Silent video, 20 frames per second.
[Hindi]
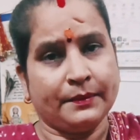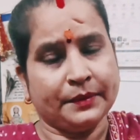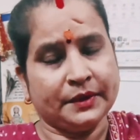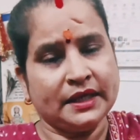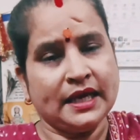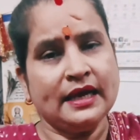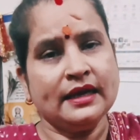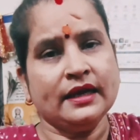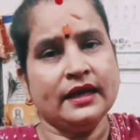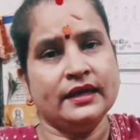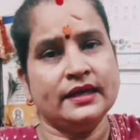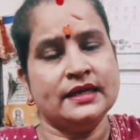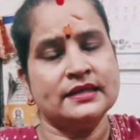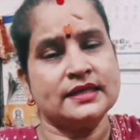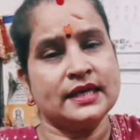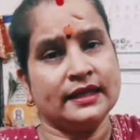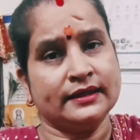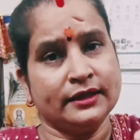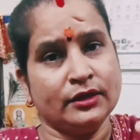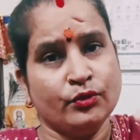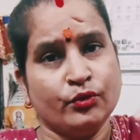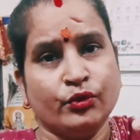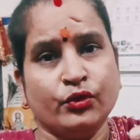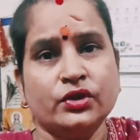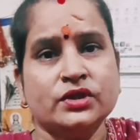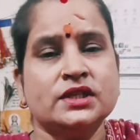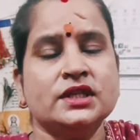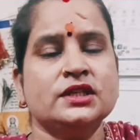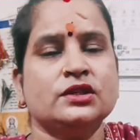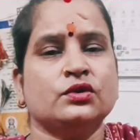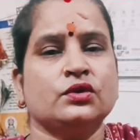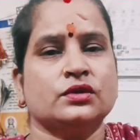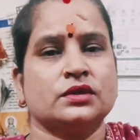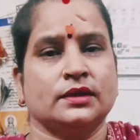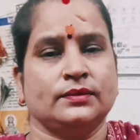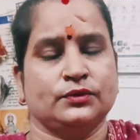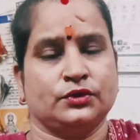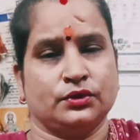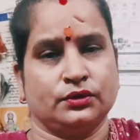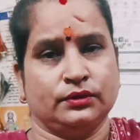हम क्या कहना चाहते हैं वो चीज को
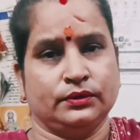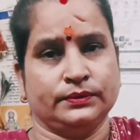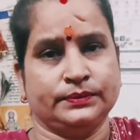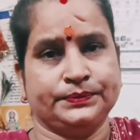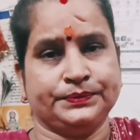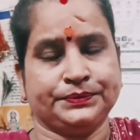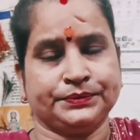समझो